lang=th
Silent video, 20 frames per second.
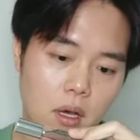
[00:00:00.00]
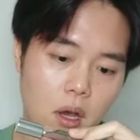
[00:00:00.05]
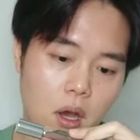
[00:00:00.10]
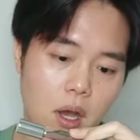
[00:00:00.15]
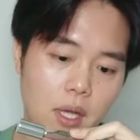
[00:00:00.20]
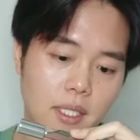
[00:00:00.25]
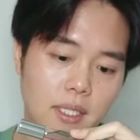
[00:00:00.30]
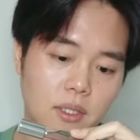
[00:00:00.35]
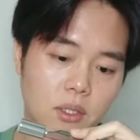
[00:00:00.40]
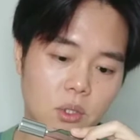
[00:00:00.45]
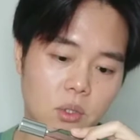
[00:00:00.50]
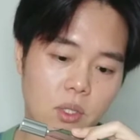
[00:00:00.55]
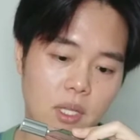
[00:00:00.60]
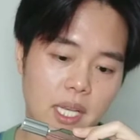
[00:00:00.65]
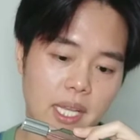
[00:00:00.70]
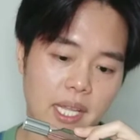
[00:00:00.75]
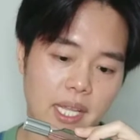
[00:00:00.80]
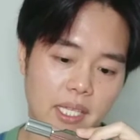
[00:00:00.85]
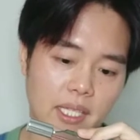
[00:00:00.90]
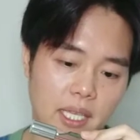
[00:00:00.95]
ออเดอร์ตัวเล
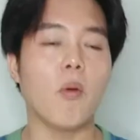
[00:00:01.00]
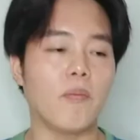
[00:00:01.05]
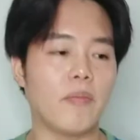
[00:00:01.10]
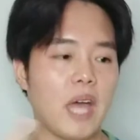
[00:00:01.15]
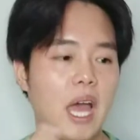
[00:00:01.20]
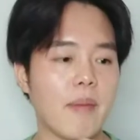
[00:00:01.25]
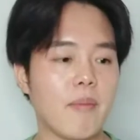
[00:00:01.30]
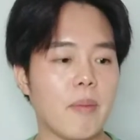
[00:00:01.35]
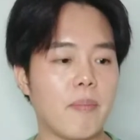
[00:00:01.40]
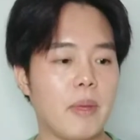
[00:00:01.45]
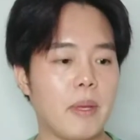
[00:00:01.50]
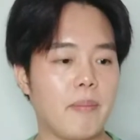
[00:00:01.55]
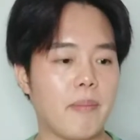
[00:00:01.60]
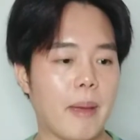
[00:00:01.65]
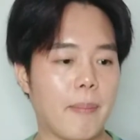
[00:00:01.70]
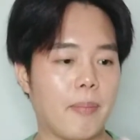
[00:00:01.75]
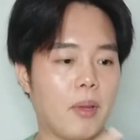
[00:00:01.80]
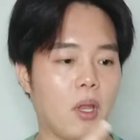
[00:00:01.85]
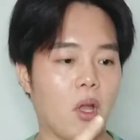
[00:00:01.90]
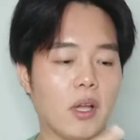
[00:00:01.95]
ตผมได้มาเป็นแบ
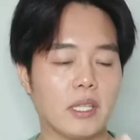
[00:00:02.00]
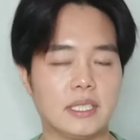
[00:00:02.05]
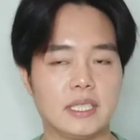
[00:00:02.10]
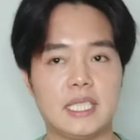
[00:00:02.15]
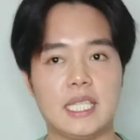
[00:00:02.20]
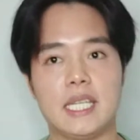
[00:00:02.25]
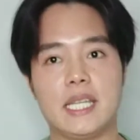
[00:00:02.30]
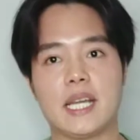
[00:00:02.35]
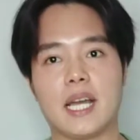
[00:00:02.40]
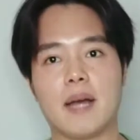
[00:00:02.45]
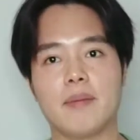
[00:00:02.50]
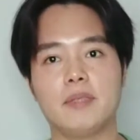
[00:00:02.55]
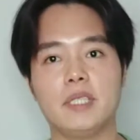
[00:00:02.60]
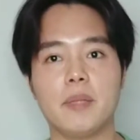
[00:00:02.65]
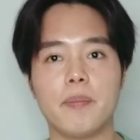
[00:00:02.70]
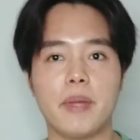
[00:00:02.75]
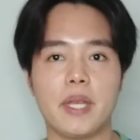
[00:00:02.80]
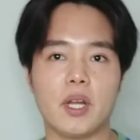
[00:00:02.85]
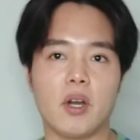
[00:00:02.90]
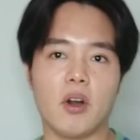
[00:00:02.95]
บหลอดฉีดนะครับ ซึ่ง
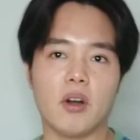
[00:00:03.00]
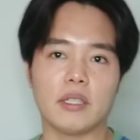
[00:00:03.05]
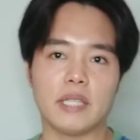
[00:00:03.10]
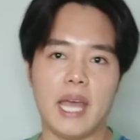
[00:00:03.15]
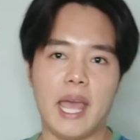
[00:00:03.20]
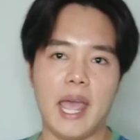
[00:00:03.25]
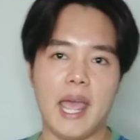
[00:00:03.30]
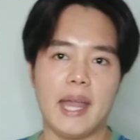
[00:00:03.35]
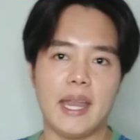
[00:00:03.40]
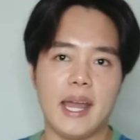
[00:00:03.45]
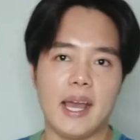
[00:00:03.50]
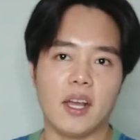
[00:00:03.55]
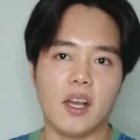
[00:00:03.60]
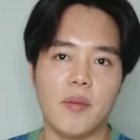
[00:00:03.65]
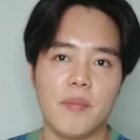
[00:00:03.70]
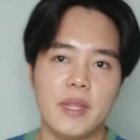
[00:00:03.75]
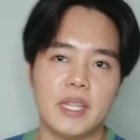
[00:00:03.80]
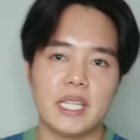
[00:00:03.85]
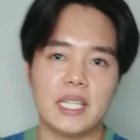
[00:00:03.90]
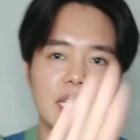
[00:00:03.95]
เป็นของแท้นะก็
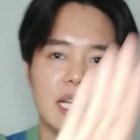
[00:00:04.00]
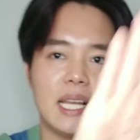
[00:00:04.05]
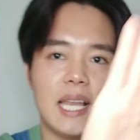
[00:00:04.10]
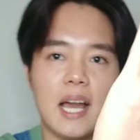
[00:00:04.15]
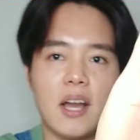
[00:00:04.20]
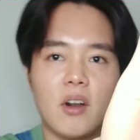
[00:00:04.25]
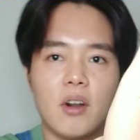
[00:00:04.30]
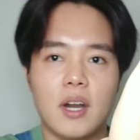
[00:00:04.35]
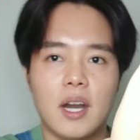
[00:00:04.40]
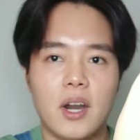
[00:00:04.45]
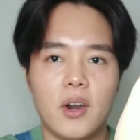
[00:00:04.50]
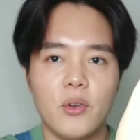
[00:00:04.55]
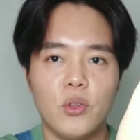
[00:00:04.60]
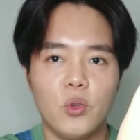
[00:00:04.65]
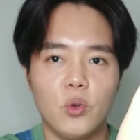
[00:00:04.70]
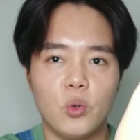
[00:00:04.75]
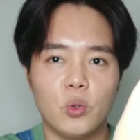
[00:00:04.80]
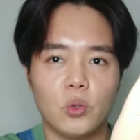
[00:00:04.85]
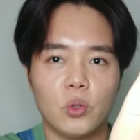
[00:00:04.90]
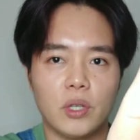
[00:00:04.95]
มีสัญลักษณ์ของเขาอ
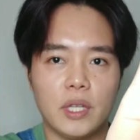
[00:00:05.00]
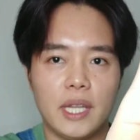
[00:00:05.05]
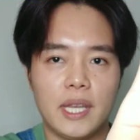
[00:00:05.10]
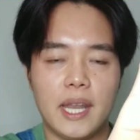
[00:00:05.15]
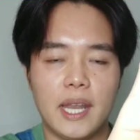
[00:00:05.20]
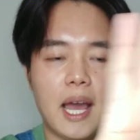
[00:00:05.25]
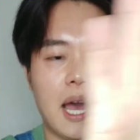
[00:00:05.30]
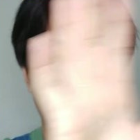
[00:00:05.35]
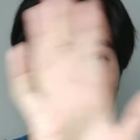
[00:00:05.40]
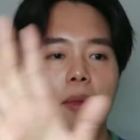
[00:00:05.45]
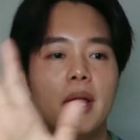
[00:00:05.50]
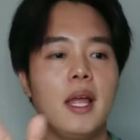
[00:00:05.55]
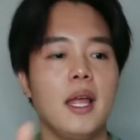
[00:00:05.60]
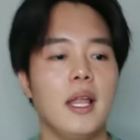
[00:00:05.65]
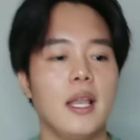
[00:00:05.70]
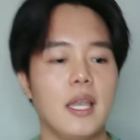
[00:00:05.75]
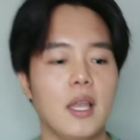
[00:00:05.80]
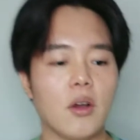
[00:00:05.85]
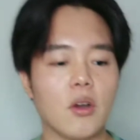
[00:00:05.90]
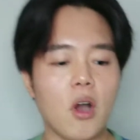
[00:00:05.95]
ยู่ตรงนี้นะครับ
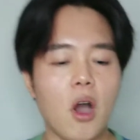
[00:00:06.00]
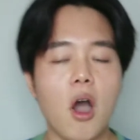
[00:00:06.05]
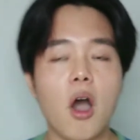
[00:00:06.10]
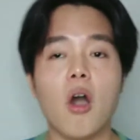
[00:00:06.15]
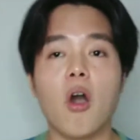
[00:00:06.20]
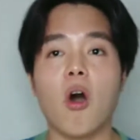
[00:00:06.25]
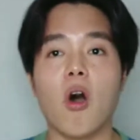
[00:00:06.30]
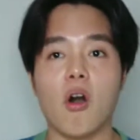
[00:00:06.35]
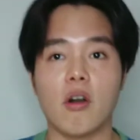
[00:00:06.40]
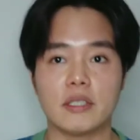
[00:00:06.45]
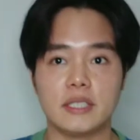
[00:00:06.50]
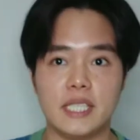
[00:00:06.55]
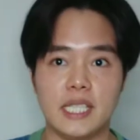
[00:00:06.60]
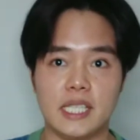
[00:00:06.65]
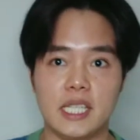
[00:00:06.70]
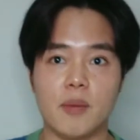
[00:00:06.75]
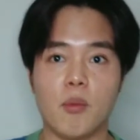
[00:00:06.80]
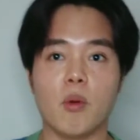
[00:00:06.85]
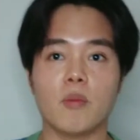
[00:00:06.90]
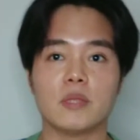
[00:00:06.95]
แล้วก็ของจริง
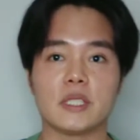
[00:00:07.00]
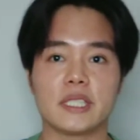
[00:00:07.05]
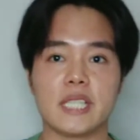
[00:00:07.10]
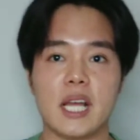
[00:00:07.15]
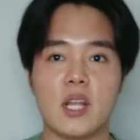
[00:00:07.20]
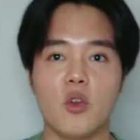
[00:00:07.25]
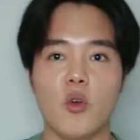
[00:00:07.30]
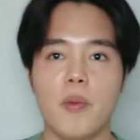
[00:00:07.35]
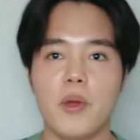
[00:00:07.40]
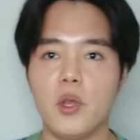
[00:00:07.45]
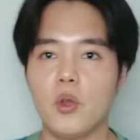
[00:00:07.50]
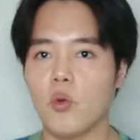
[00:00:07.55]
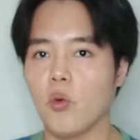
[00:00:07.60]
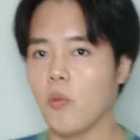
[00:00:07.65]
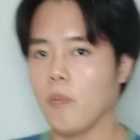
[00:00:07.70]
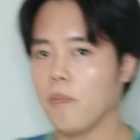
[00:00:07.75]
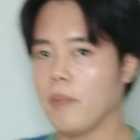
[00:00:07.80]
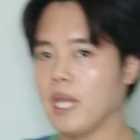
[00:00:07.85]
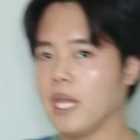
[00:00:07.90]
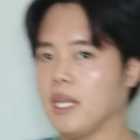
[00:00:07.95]
เดี๋ยวผมจะใส่รูปให้ดู
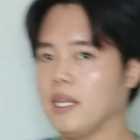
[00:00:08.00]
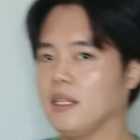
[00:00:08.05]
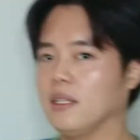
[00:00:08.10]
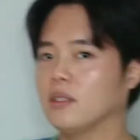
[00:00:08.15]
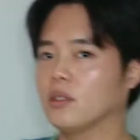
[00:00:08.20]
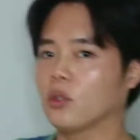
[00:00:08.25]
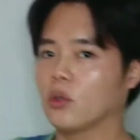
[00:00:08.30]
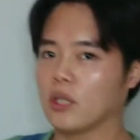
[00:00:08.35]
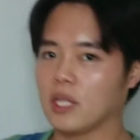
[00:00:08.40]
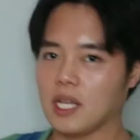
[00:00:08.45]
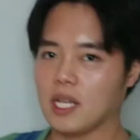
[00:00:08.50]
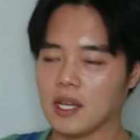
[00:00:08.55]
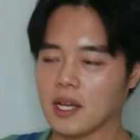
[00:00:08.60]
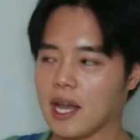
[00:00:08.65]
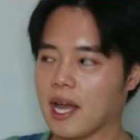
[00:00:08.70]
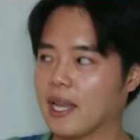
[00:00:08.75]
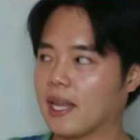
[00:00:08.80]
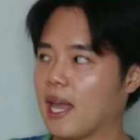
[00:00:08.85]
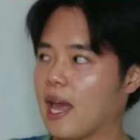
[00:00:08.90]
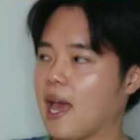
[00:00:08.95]
ปิ้งตรงนี้แล้วกั
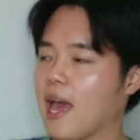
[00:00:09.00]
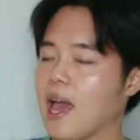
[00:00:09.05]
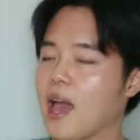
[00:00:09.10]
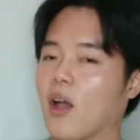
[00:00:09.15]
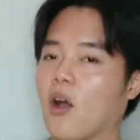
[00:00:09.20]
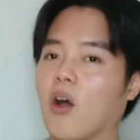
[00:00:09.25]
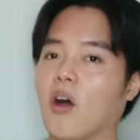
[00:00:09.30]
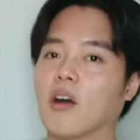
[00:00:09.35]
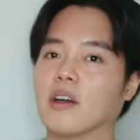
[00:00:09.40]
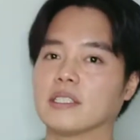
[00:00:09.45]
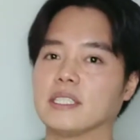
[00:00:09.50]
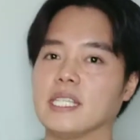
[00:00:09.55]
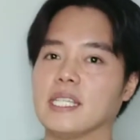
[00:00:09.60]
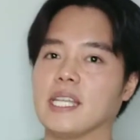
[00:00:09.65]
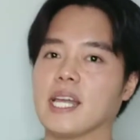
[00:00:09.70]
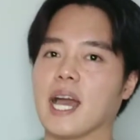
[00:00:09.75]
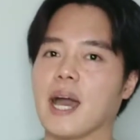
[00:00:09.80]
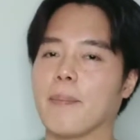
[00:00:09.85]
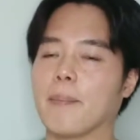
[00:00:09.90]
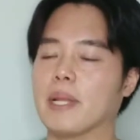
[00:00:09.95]
นอ่าของจริง
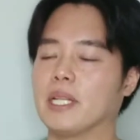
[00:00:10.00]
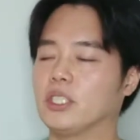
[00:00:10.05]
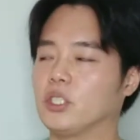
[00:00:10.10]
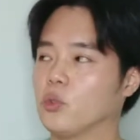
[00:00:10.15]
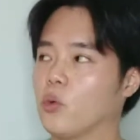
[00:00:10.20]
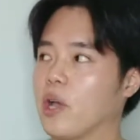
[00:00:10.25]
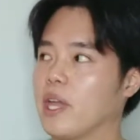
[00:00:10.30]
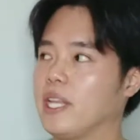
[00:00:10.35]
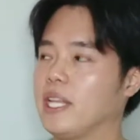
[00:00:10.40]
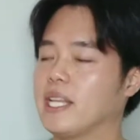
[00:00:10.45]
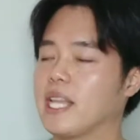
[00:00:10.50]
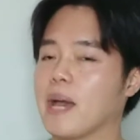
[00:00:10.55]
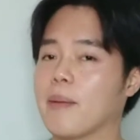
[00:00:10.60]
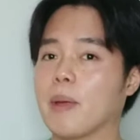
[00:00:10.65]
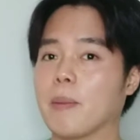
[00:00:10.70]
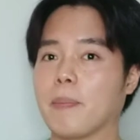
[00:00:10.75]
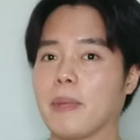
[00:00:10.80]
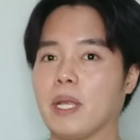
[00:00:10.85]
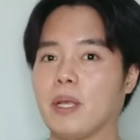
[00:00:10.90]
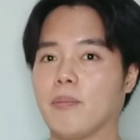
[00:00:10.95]
นะครับ มันสวยดีนะมั
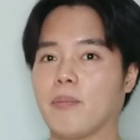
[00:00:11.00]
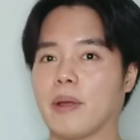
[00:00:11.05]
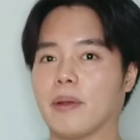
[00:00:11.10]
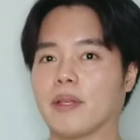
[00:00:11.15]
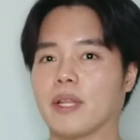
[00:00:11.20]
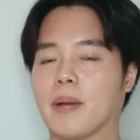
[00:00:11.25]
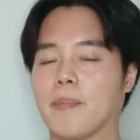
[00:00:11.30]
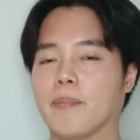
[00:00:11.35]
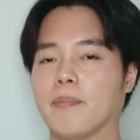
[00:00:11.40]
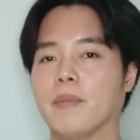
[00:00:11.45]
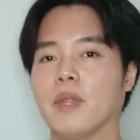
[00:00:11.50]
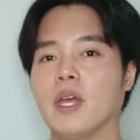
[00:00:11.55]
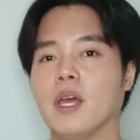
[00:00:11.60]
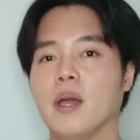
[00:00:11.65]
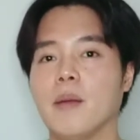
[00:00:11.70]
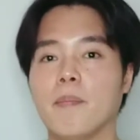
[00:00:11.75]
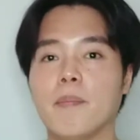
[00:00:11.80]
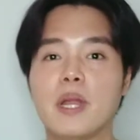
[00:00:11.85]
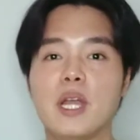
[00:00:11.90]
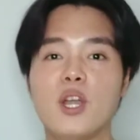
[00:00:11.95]
นเป็นแบบกับ
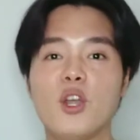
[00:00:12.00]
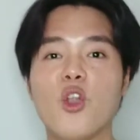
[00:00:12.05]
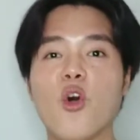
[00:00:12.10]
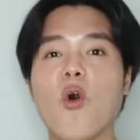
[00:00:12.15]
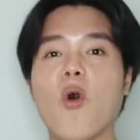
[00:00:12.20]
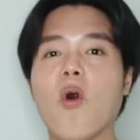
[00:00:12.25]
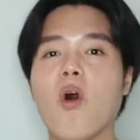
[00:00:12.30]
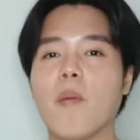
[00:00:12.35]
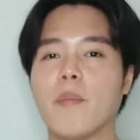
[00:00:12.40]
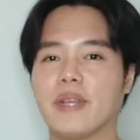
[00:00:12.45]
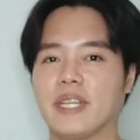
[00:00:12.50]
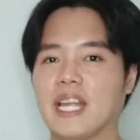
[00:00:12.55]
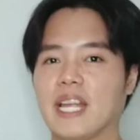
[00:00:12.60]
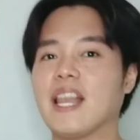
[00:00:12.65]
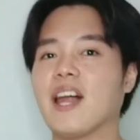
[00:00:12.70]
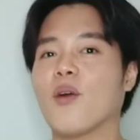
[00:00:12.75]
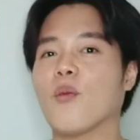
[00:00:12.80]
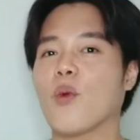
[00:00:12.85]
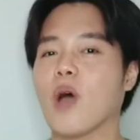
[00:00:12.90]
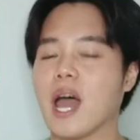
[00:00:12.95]
เหมือนโล่เหมือนได้
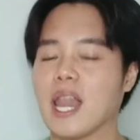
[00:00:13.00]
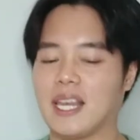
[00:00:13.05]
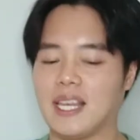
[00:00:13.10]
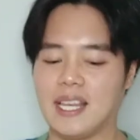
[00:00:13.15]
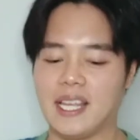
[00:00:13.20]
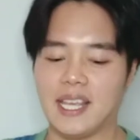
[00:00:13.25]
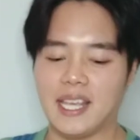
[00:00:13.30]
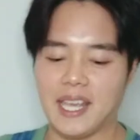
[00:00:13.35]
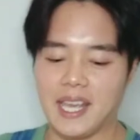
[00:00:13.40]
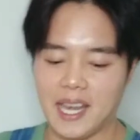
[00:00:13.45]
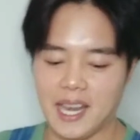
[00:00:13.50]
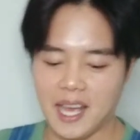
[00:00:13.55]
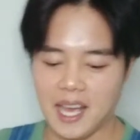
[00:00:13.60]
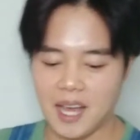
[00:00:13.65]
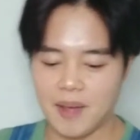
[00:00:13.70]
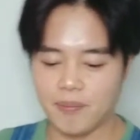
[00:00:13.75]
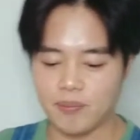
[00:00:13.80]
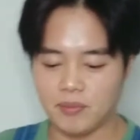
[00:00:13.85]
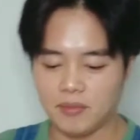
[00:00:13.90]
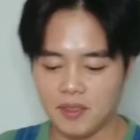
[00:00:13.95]
รางวัลอะไรเงี้ยนะครั
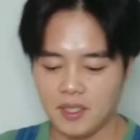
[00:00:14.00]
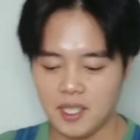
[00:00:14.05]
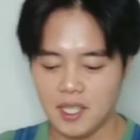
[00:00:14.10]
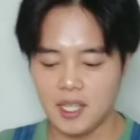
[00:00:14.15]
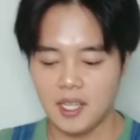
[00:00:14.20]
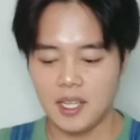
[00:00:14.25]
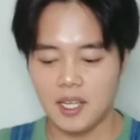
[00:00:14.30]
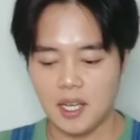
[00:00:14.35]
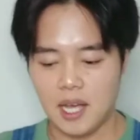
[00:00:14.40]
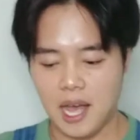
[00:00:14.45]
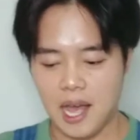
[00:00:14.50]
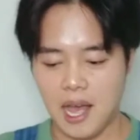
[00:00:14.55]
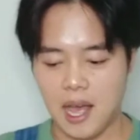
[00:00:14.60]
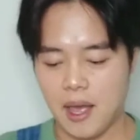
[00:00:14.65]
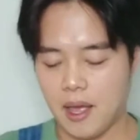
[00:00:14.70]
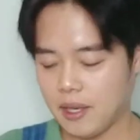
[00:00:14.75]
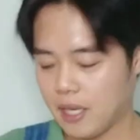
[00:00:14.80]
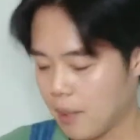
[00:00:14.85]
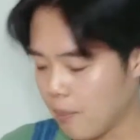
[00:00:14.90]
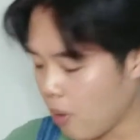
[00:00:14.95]
บอ่า
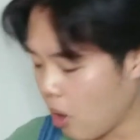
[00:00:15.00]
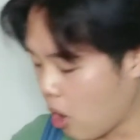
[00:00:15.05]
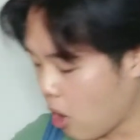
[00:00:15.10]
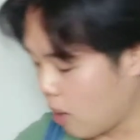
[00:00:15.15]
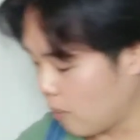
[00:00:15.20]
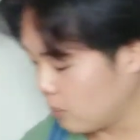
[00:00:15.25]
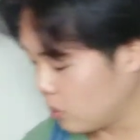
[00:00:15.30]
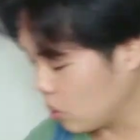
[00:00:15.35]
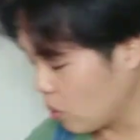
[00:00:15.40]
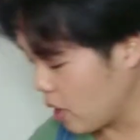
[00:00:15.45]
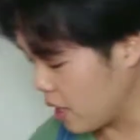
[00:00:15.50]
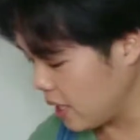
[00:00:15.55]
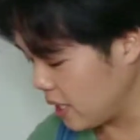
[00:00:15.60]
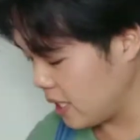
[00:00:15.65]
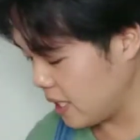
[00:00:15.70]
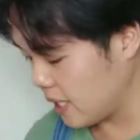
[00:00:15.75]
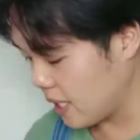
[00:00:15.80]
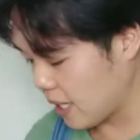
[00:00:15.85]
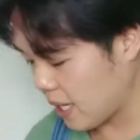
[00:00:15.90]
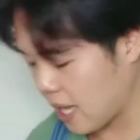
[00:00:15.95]
น้ำหอมตัวนี้
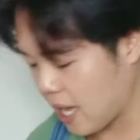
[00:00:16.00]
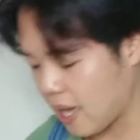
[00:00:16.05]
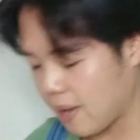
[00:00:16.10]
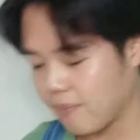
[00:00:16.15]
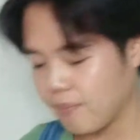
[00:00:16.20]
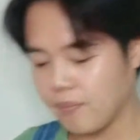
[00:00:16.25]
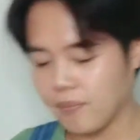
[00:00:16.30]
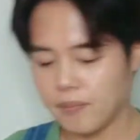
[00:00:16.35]
นะครับ